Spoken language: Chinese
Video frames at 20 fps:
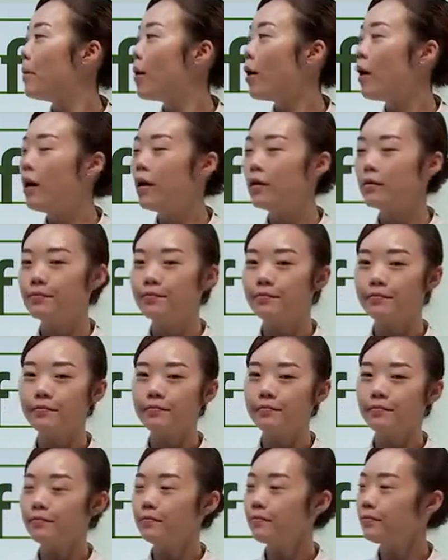b，
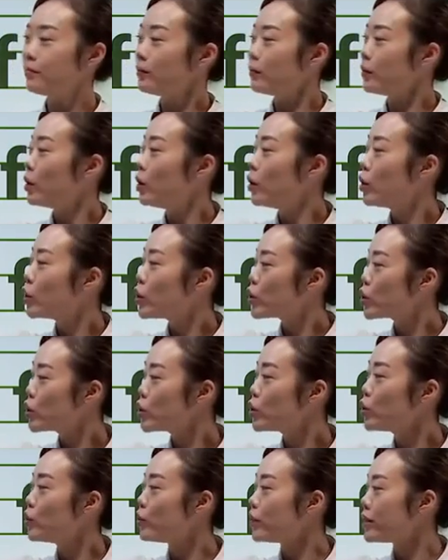
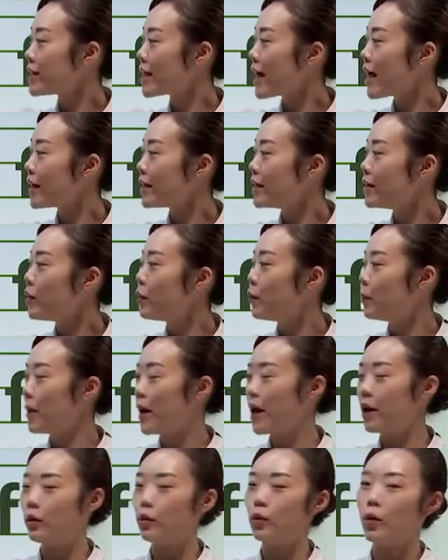竖加右
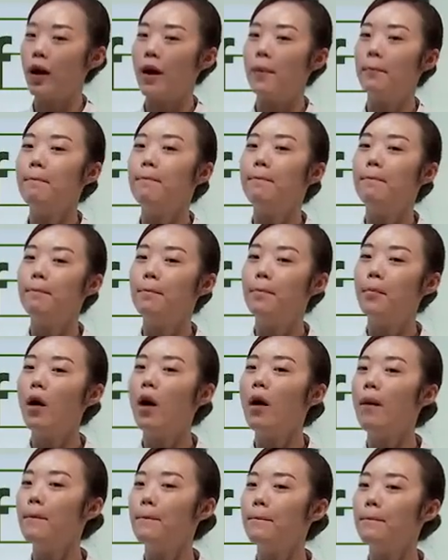半圆
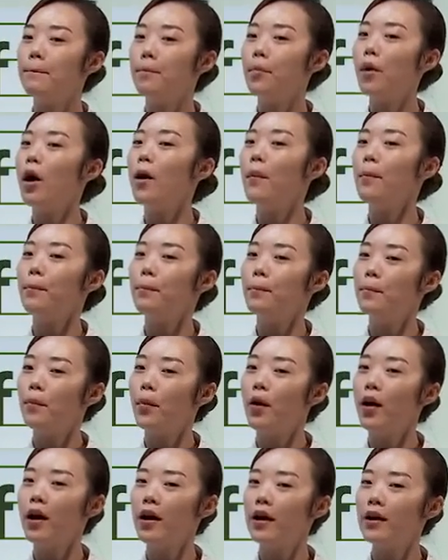b b
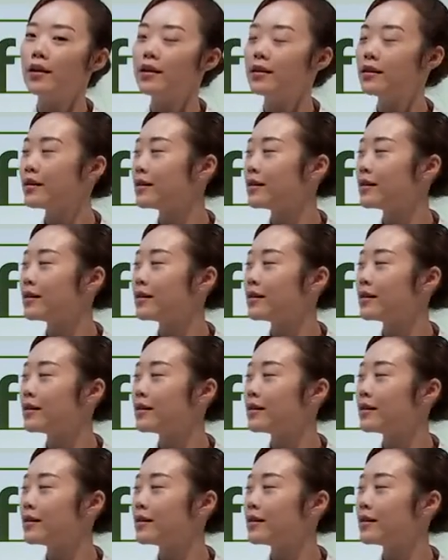b